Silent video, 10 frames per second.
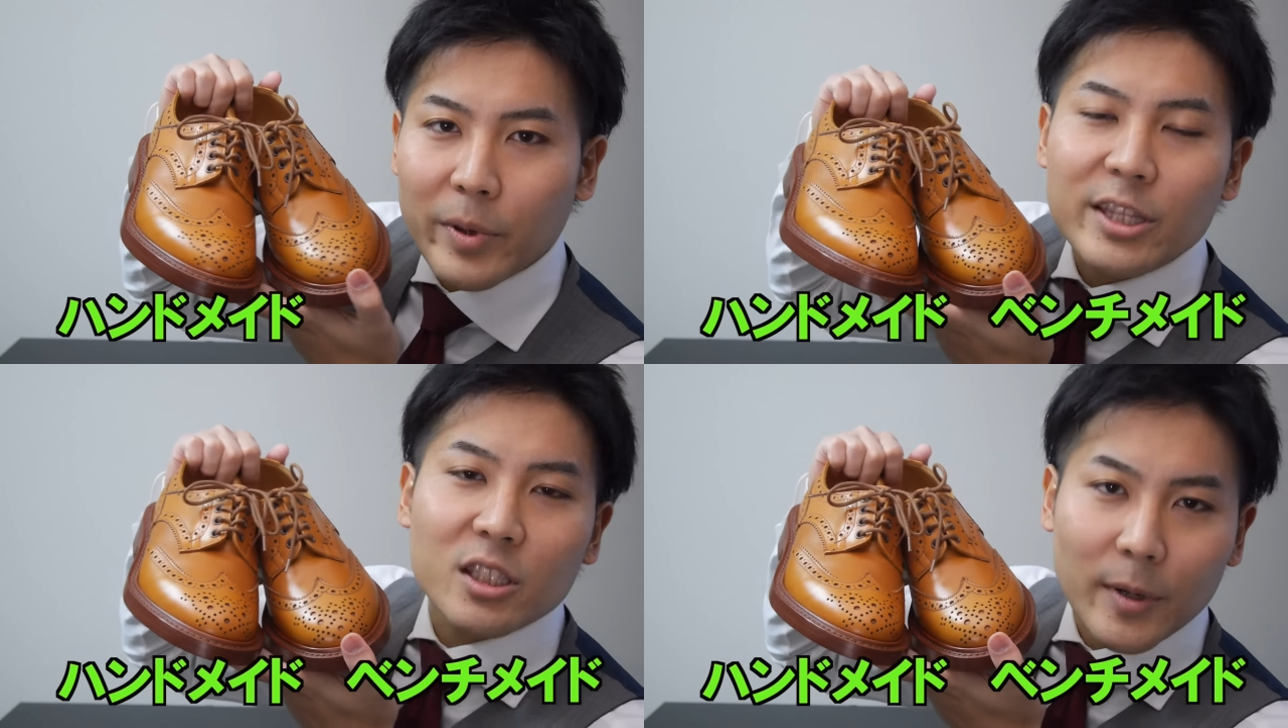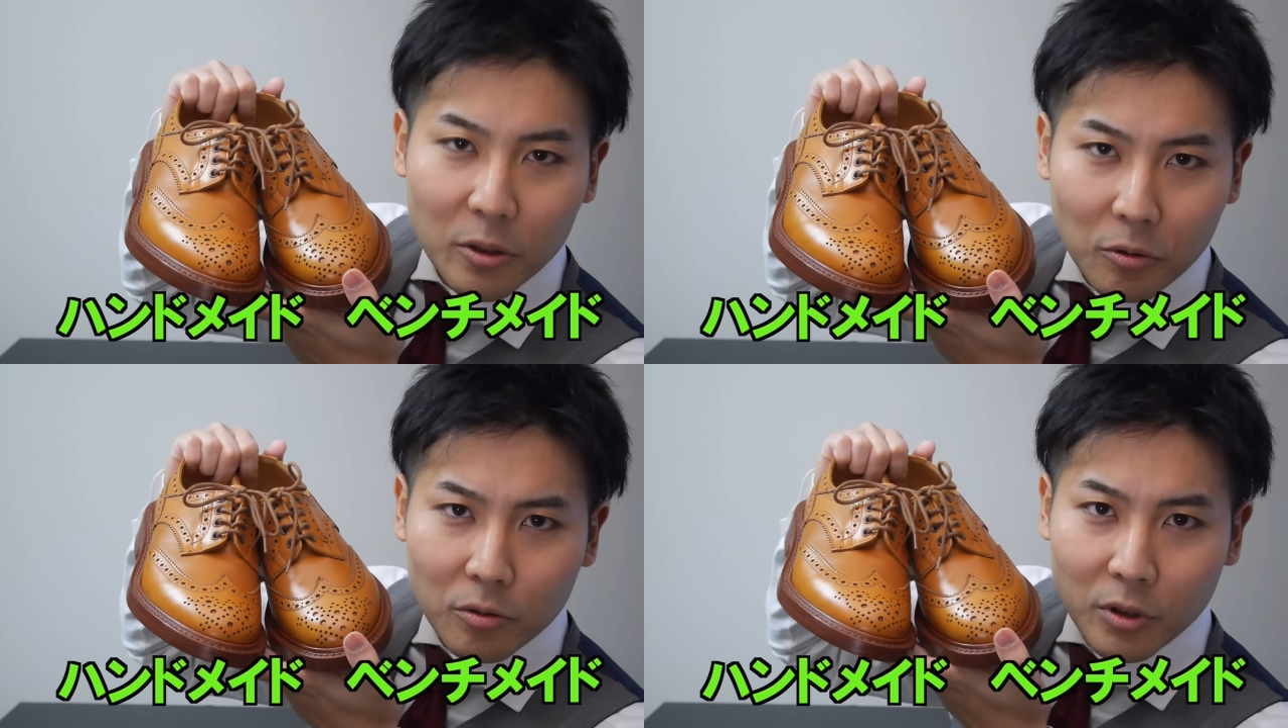
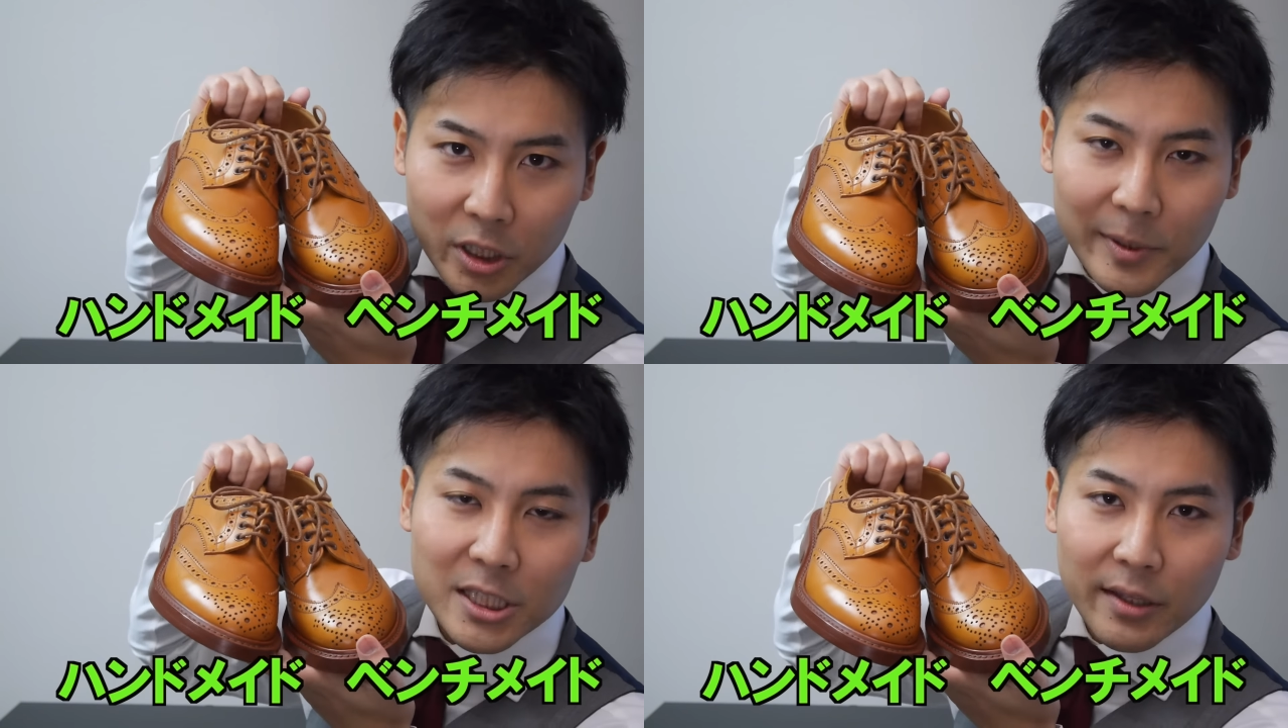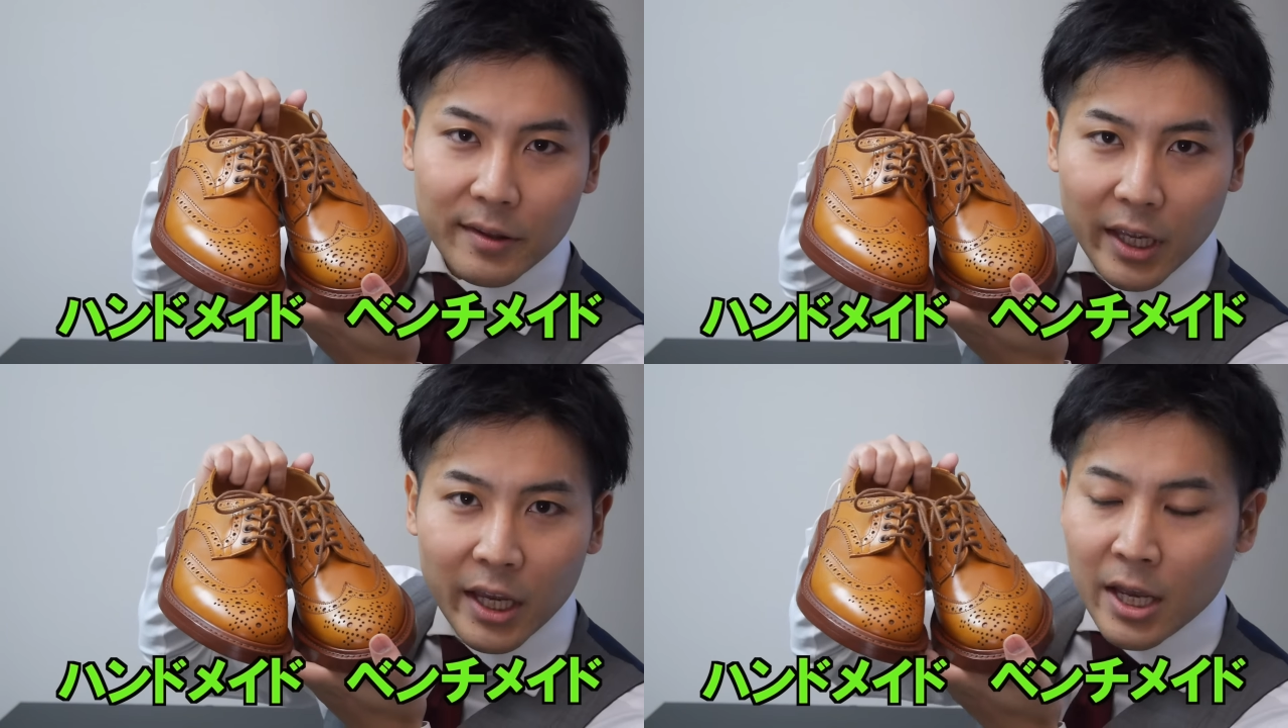ベンチメイドと言いましてで
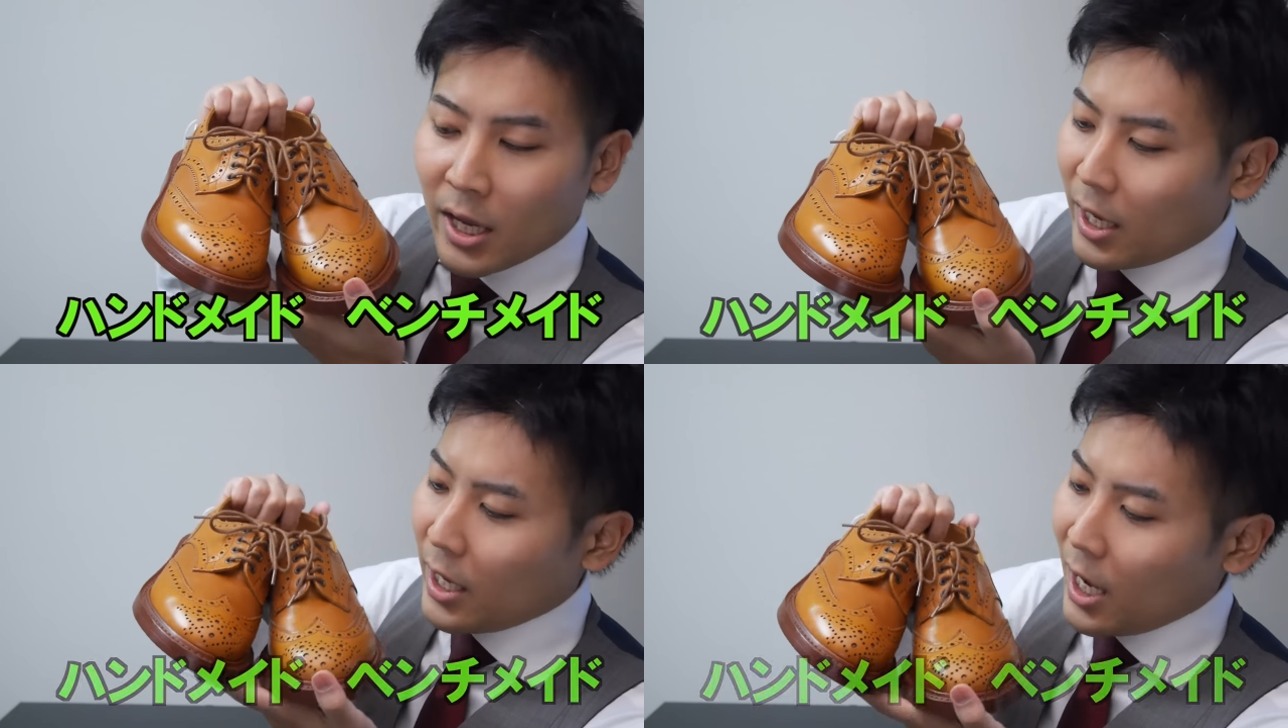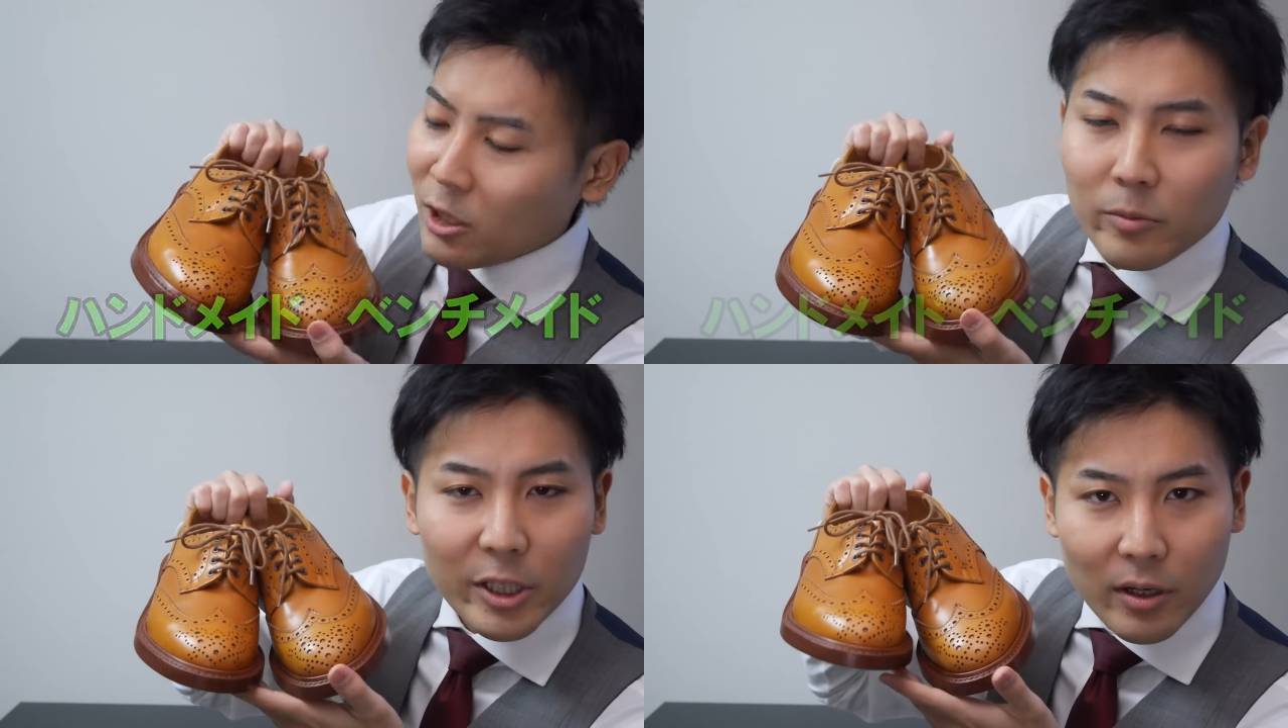すね、えー、
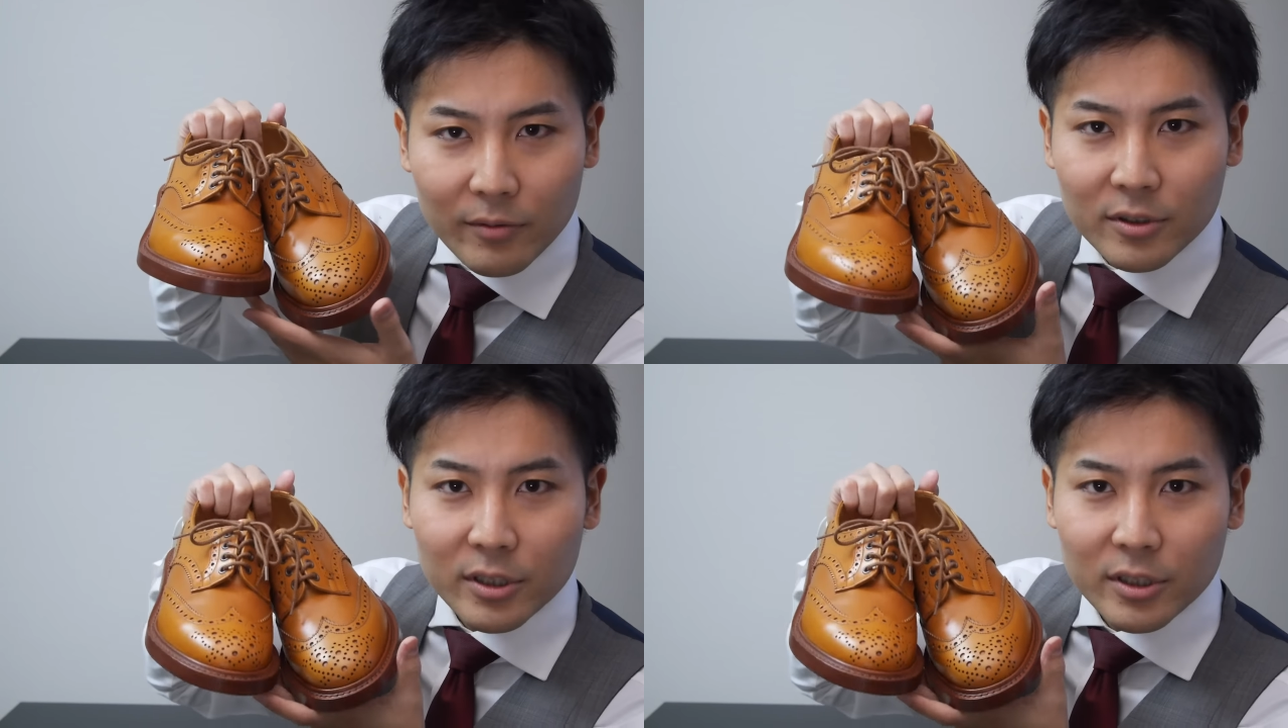ハンドメイドは普